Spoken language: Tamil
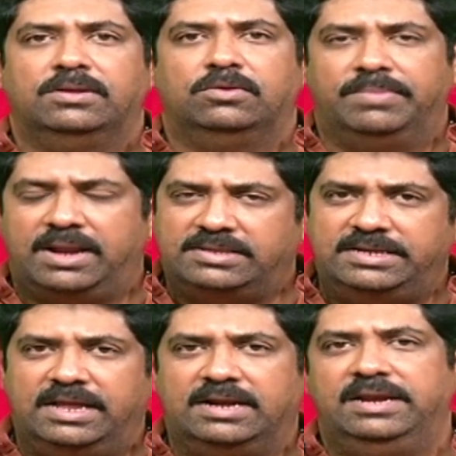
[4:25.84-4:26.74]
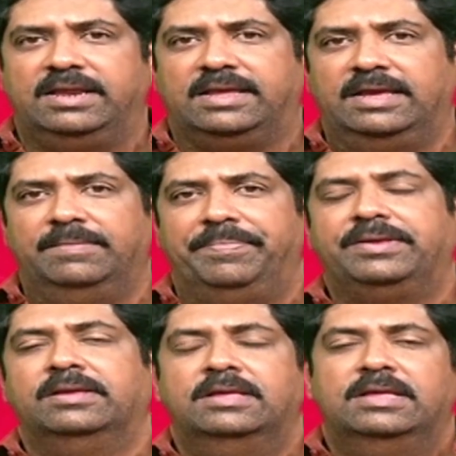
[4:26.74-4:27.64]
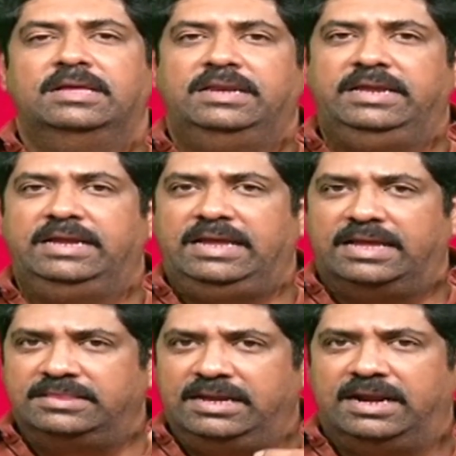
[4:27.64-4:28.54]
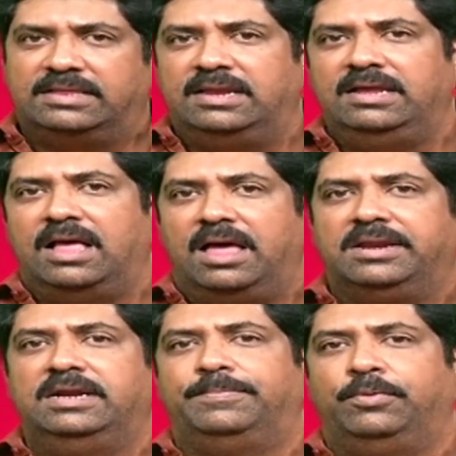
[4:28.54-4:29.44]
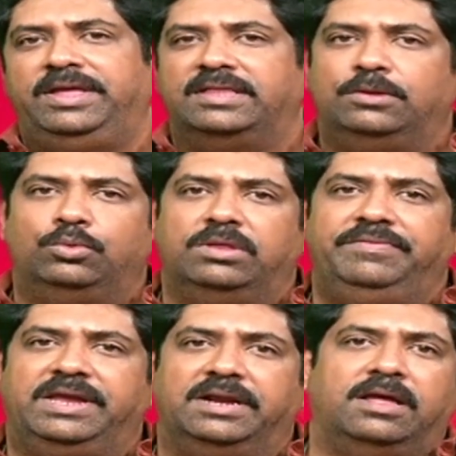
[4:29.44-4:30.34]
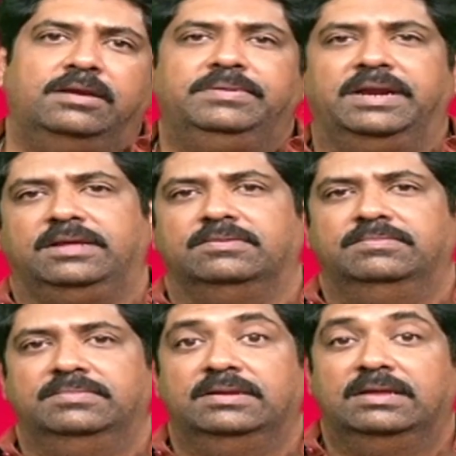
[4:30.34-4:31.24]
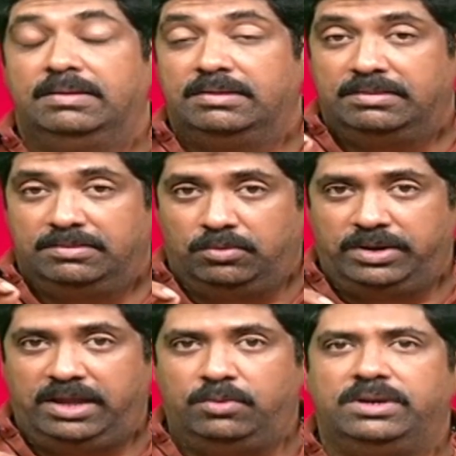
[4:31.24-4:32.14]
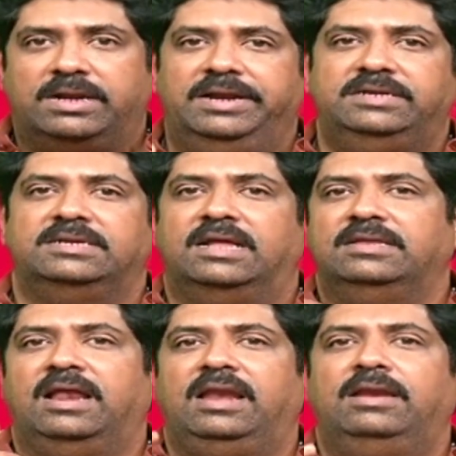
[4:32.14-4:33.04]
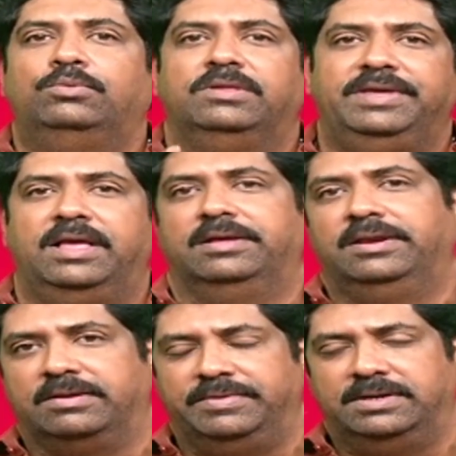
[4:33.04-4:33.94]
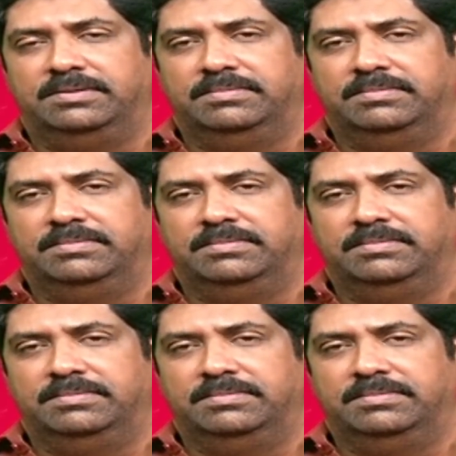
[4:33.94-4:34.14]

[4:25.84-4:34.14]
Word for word: கும்பராசினியர்கள் இன்றைக்கு நீங்கள் எந்த இடத்துல யார்கிட்ட போய் எந்த உதவி கேட்டாலும் கிடைக்கும் ஒரே ஒரு கண்டிஷன் அது நல்ல உதவியாக இருக்கும்